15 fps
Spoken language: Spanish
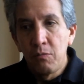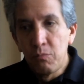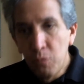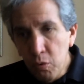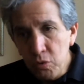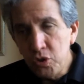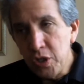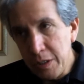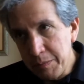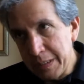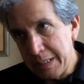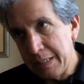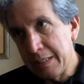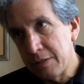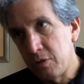Mucha
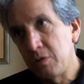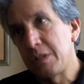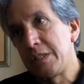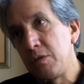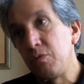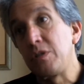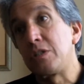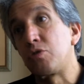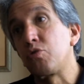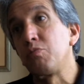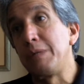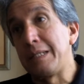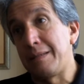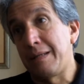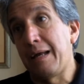investigación ha sido
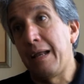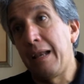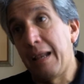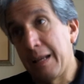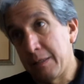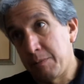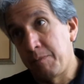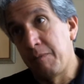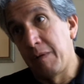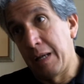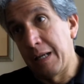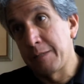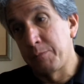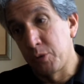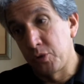instrumental a las, a
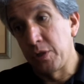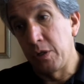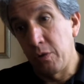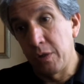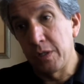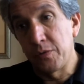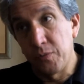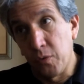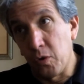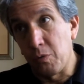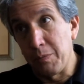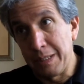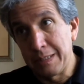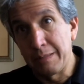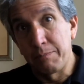las, posteriores
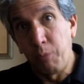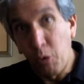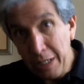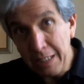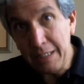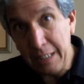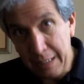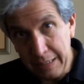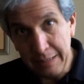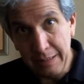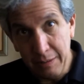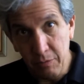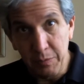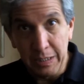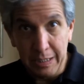formas políticas
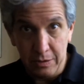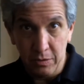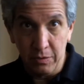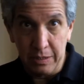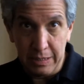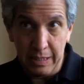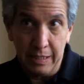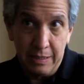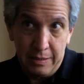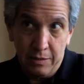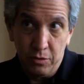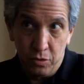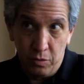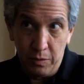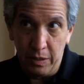de dominación que se ha
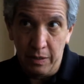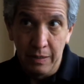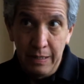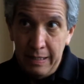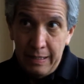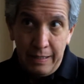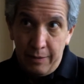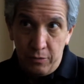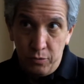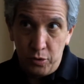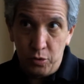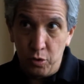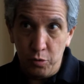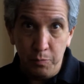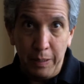ejercido sobre
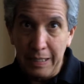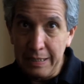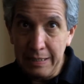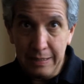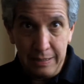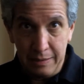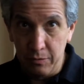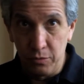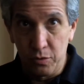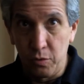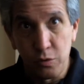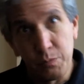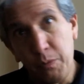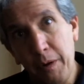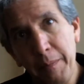nuestros países,
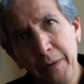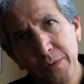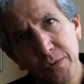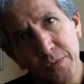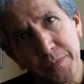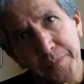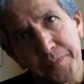nuestros pueblos.